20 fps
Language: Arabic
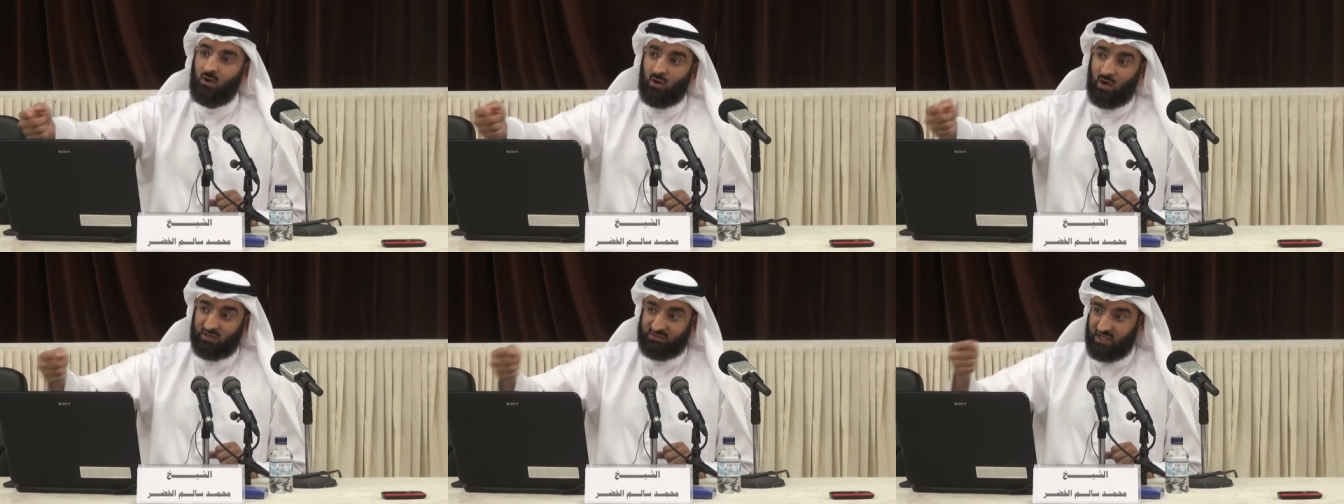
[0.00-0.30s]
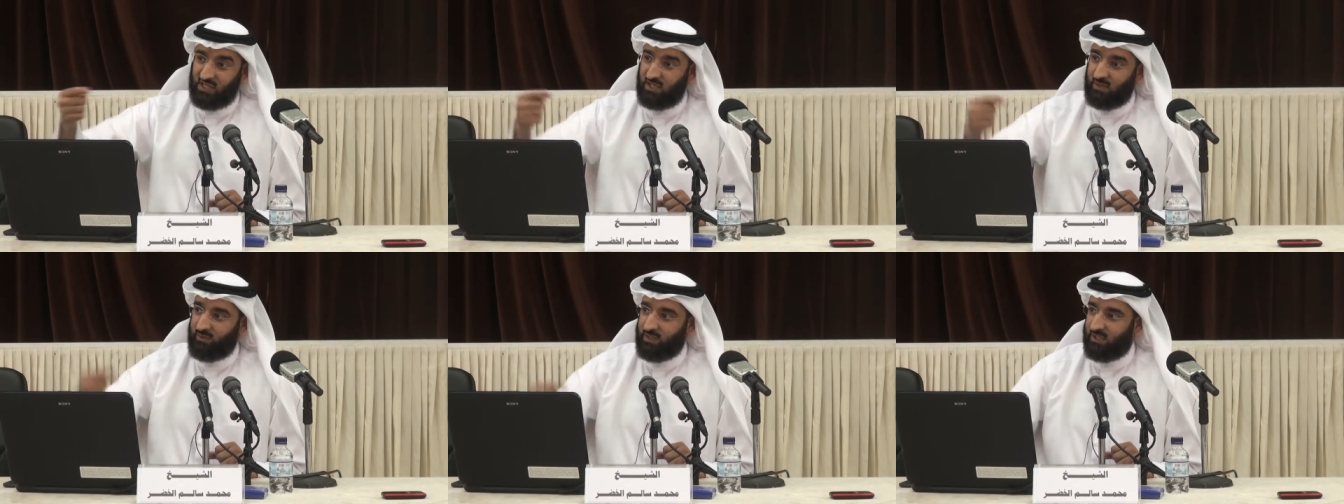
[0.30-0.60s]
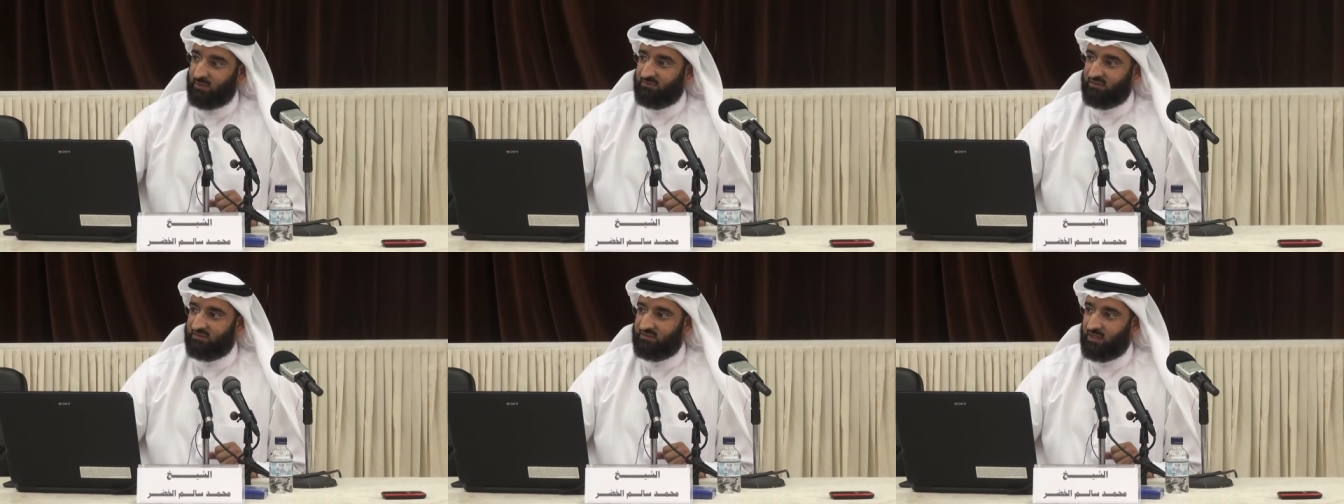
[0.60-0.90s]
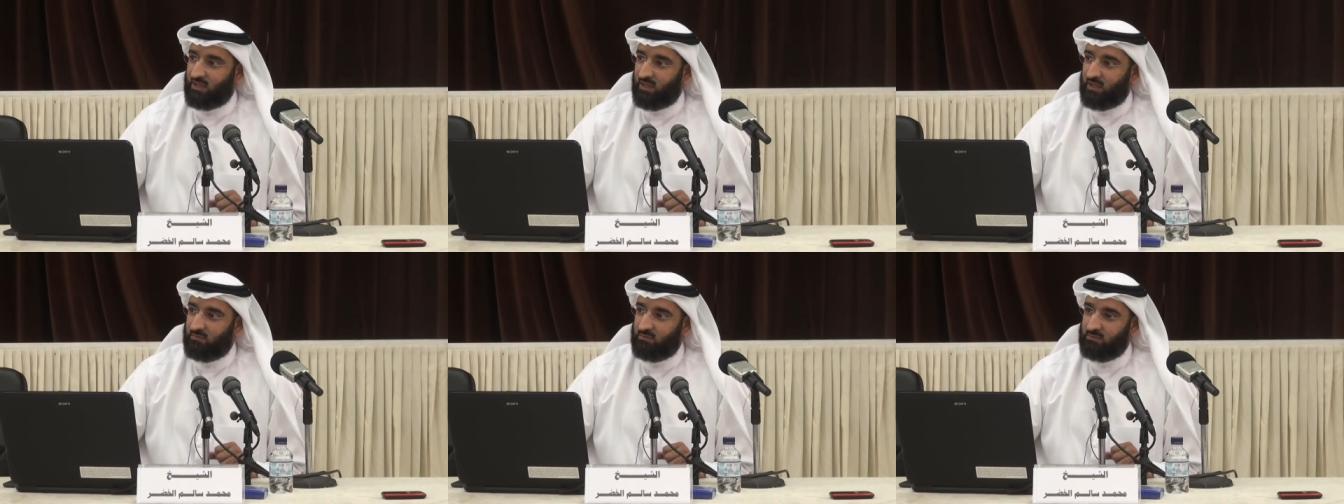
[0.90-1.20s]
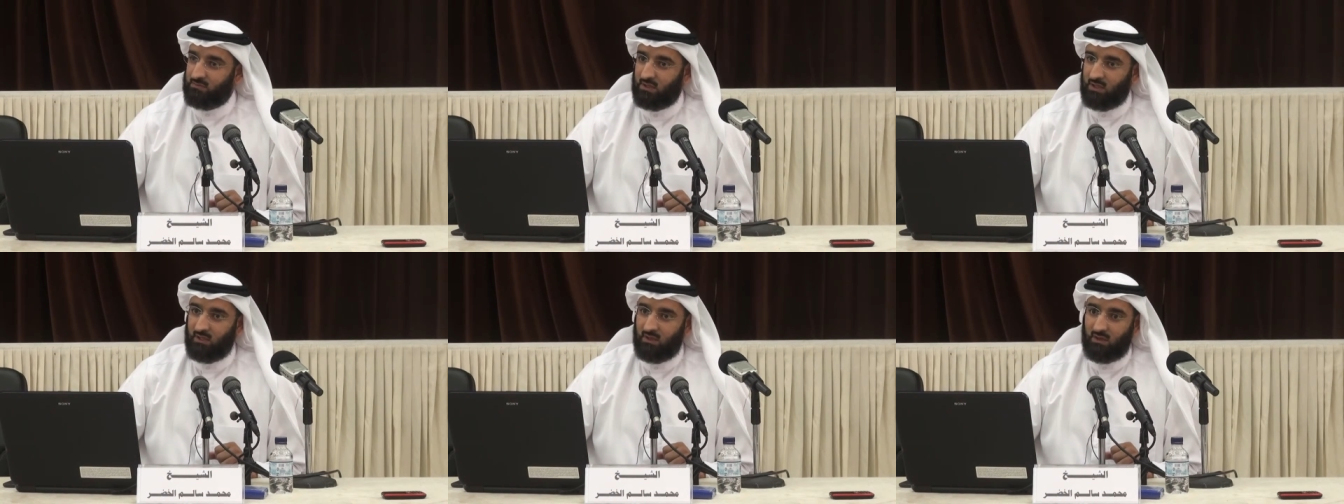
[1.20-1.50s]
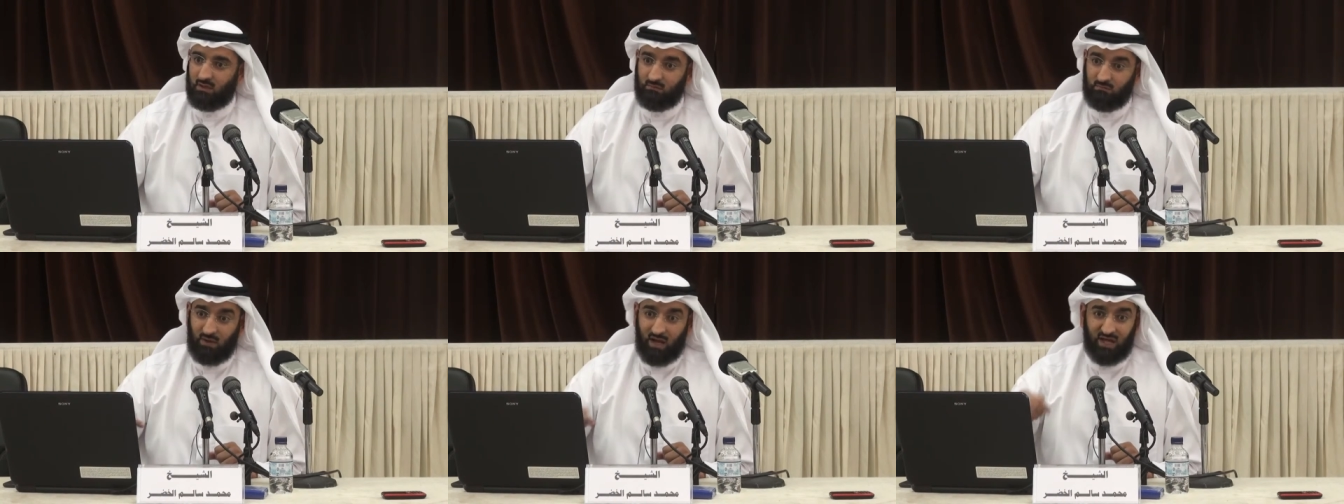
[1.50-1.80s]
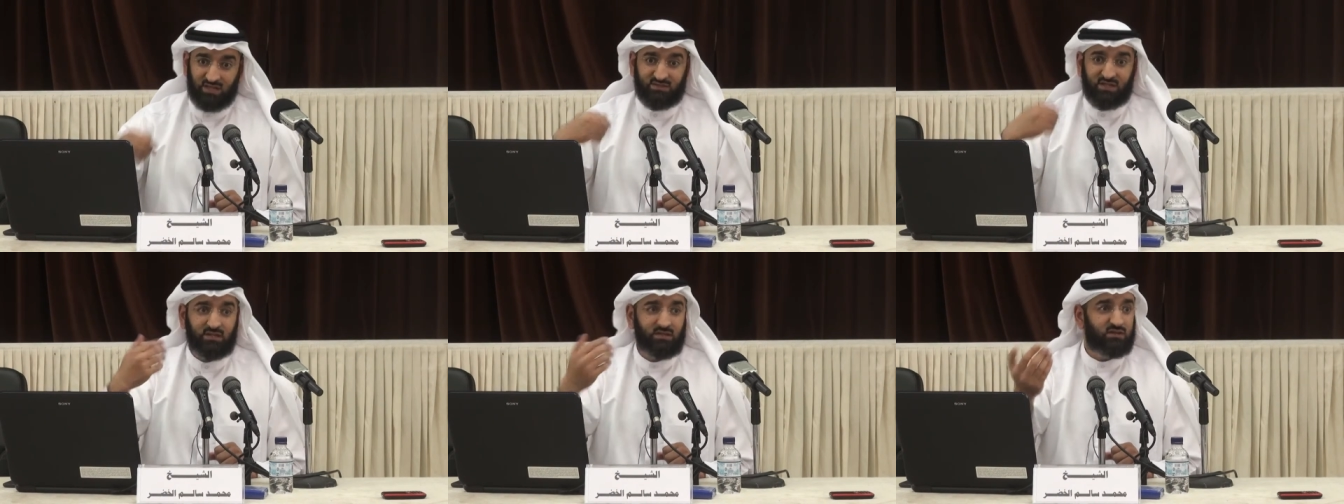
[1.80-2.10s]
وأتينا مع النبي صلى الله عليه وسلم ما
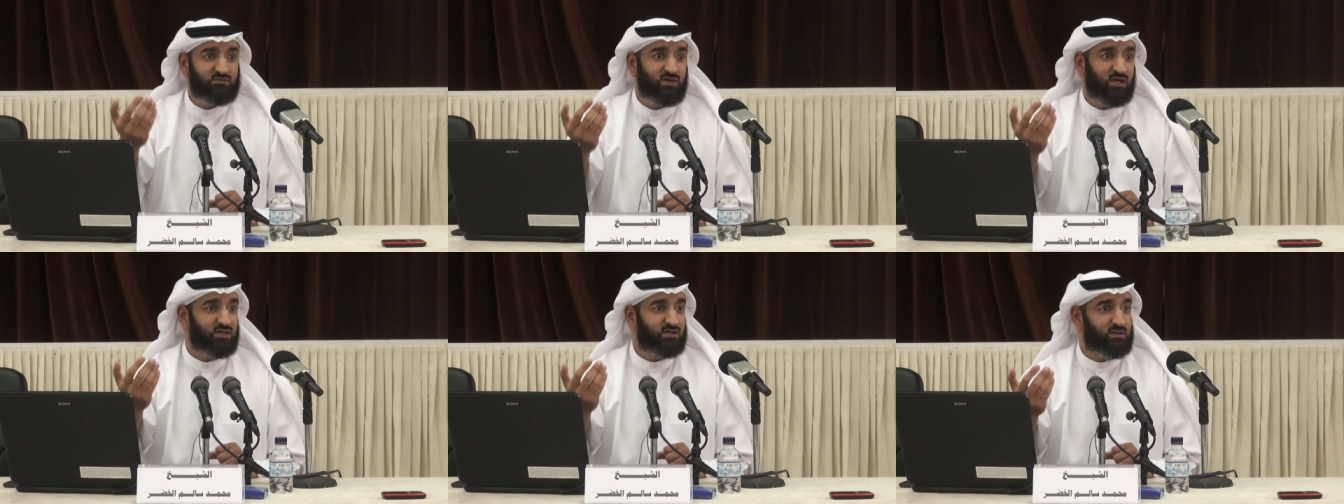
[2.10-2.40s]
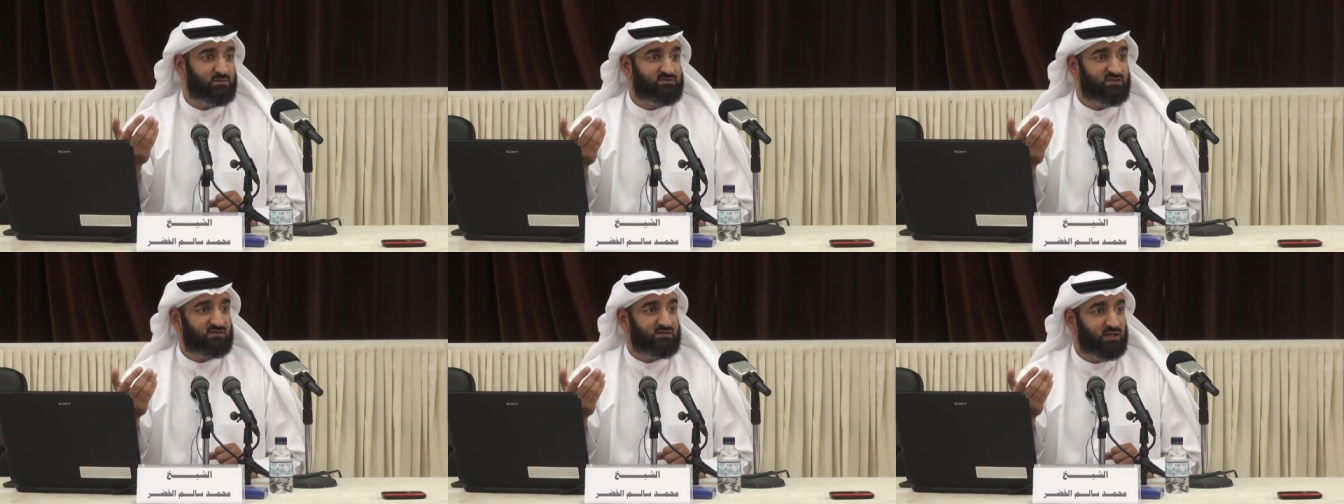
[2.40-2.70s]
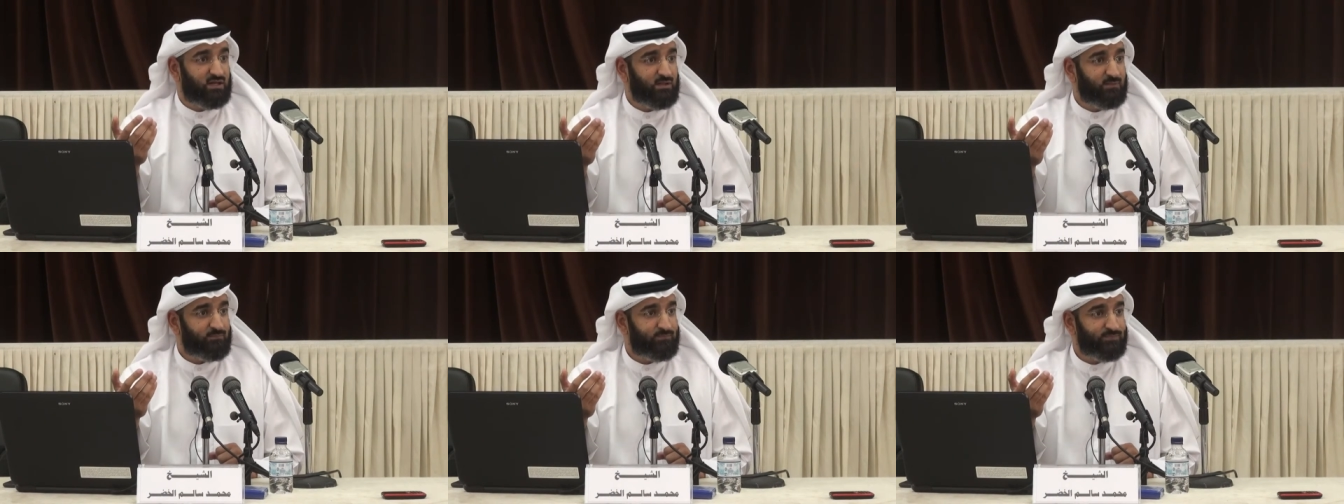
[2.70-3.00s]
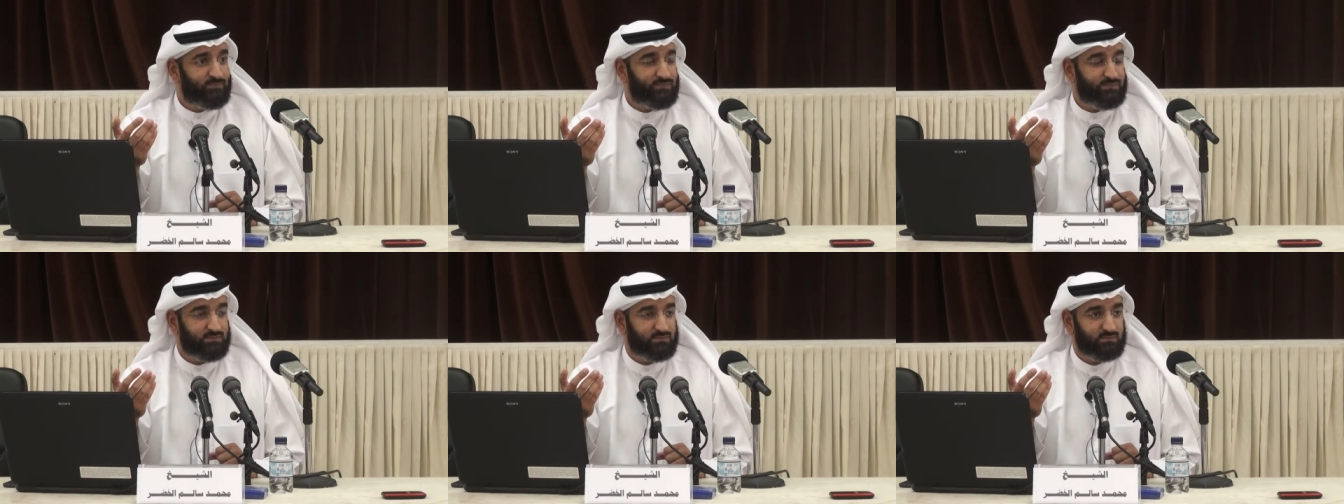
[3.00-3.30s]
أعطانا شيء النبي صلى الله عليه وسلم